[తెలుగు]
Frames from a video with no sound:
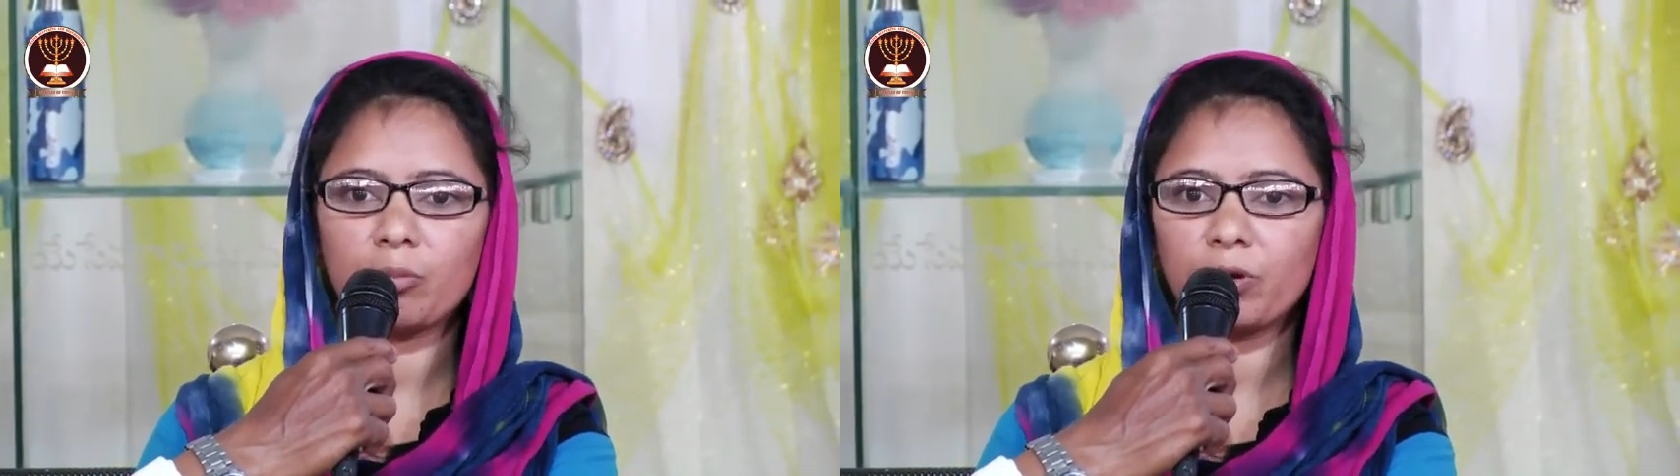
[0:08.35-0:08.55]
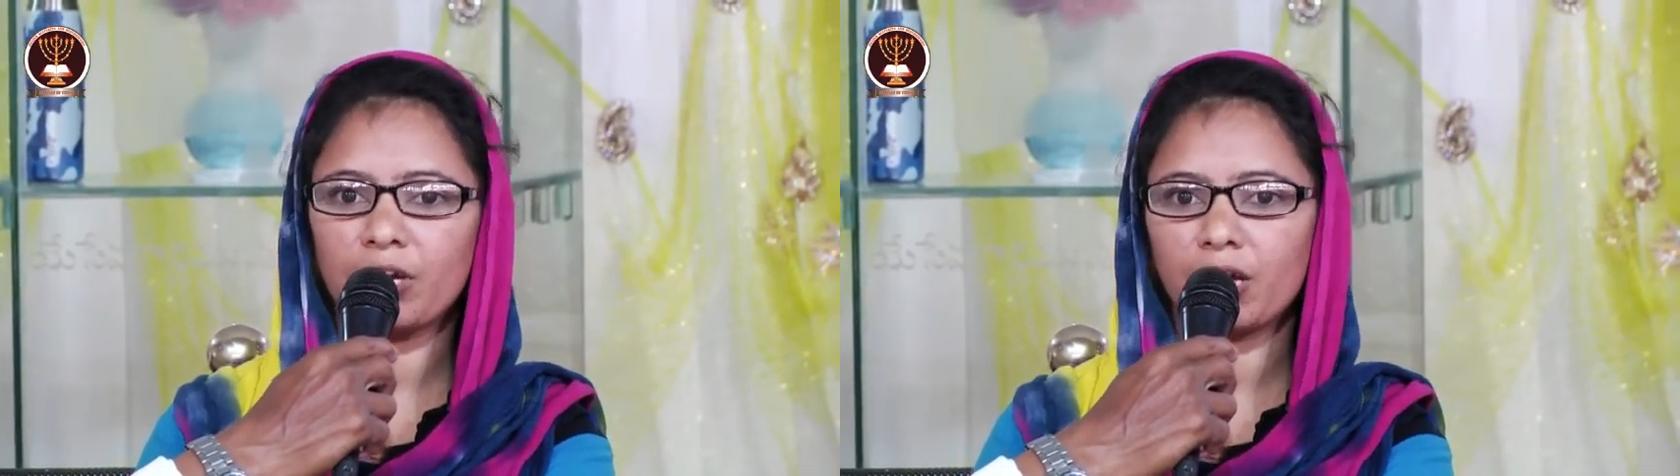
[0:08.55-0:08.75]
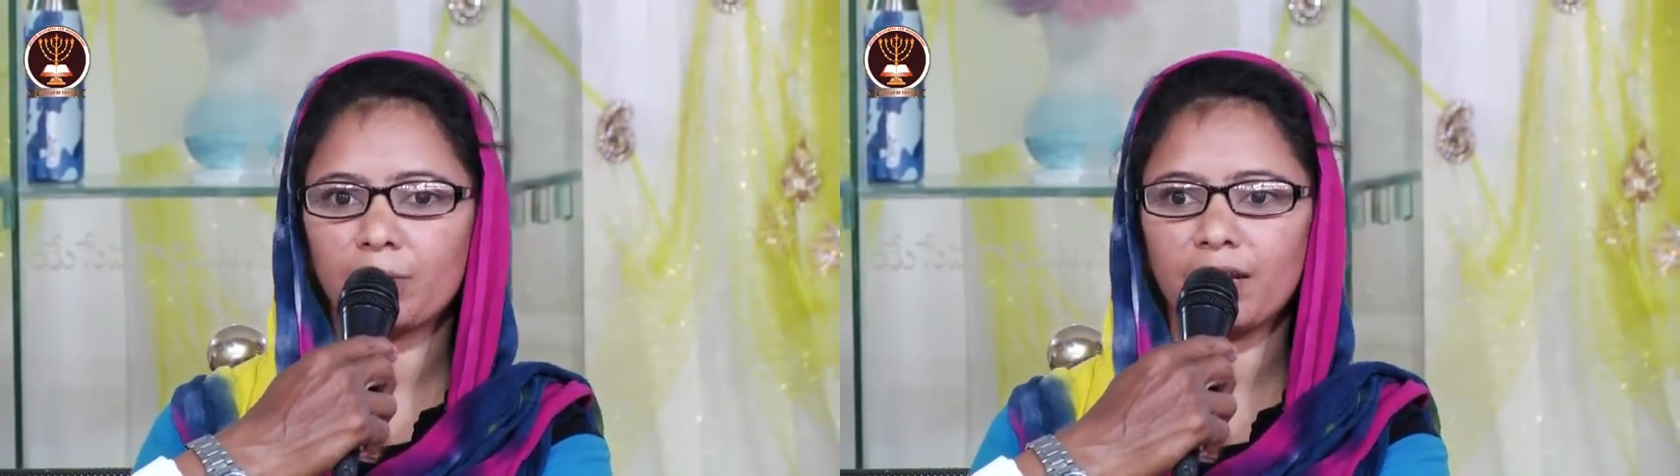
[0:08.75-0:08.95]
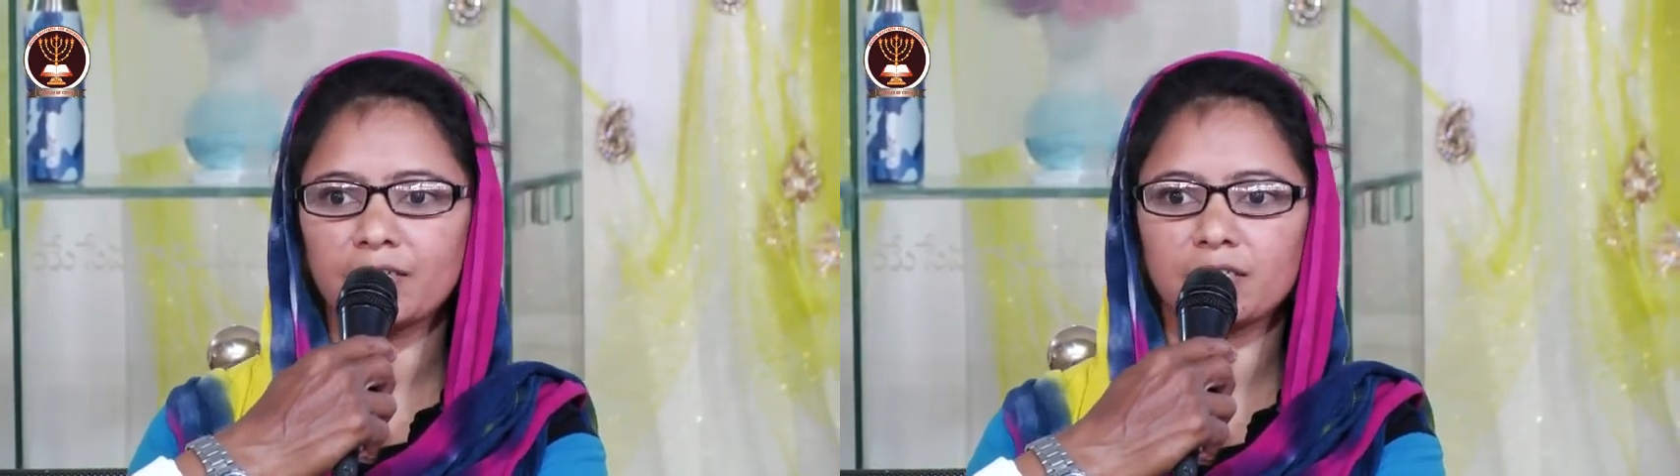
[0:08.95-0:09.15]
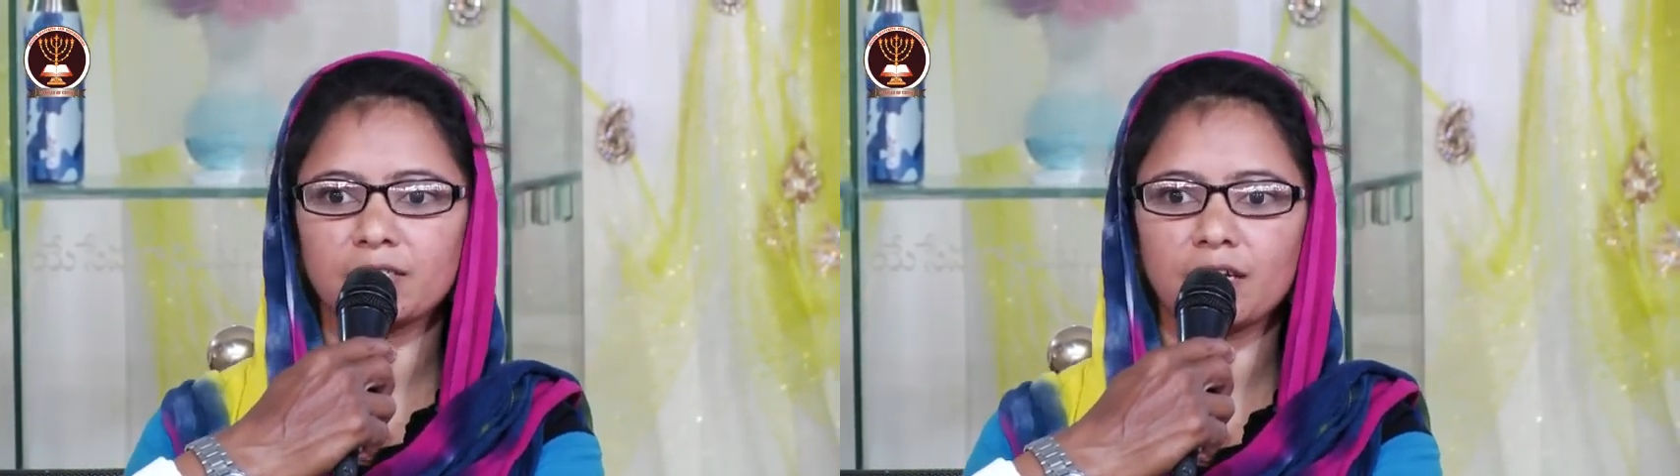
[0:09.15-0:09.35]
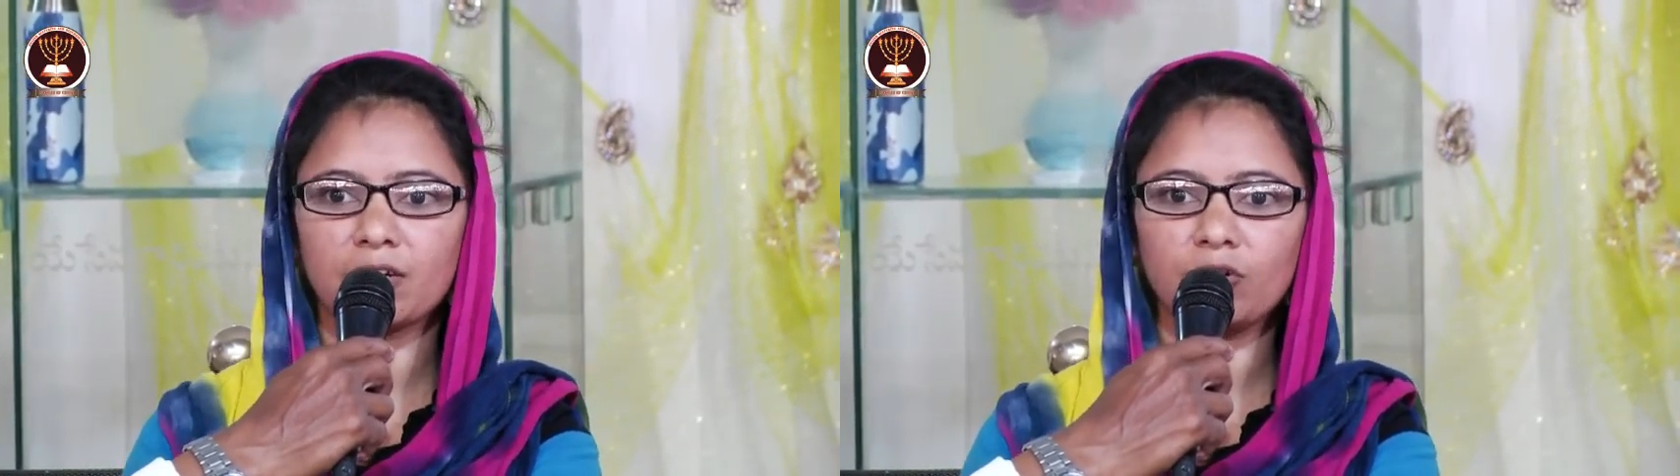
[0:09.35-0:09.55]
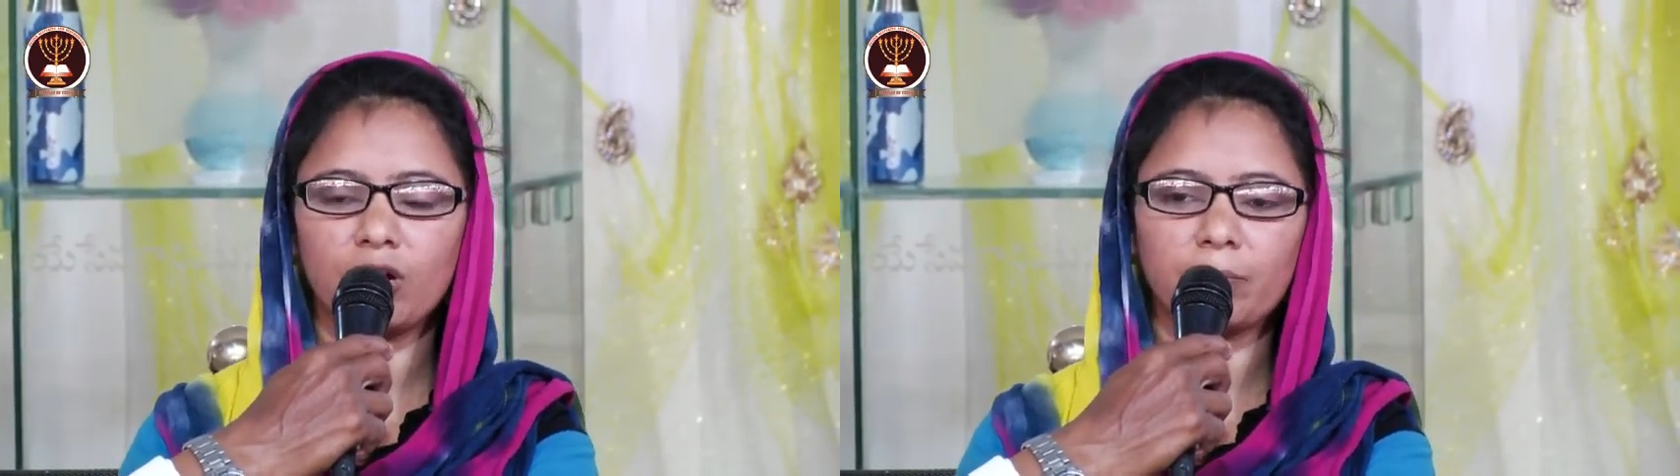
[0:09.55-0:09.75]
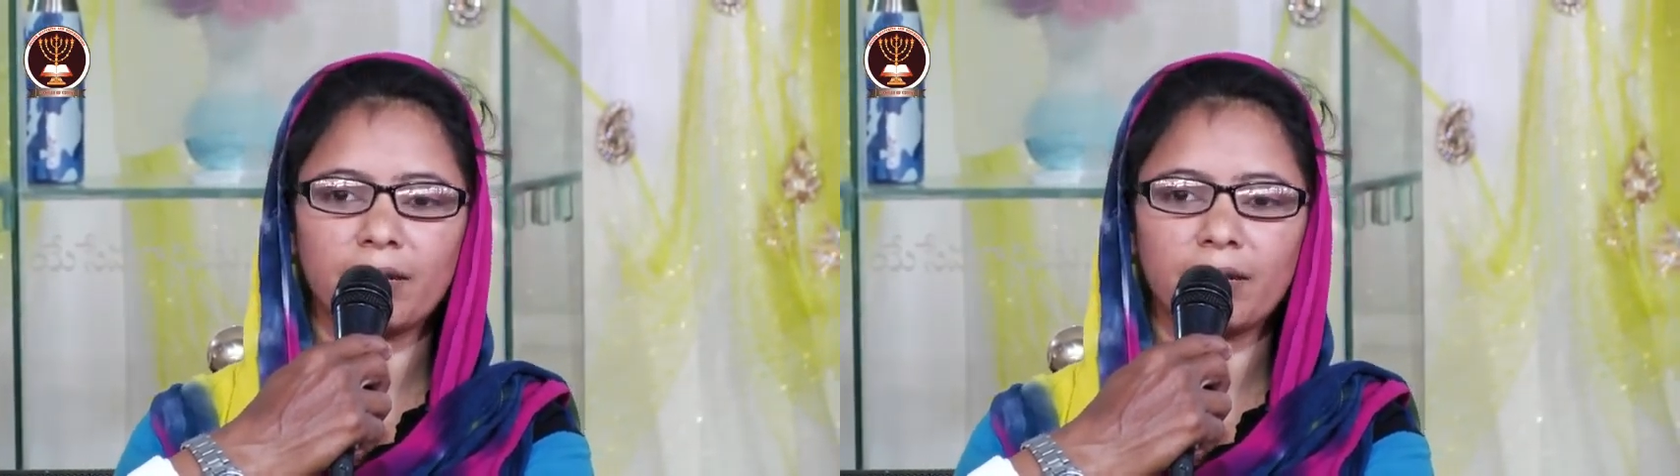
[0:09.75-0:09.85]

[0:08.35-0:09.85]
అప్పుడు నేను అప్లై చేశాను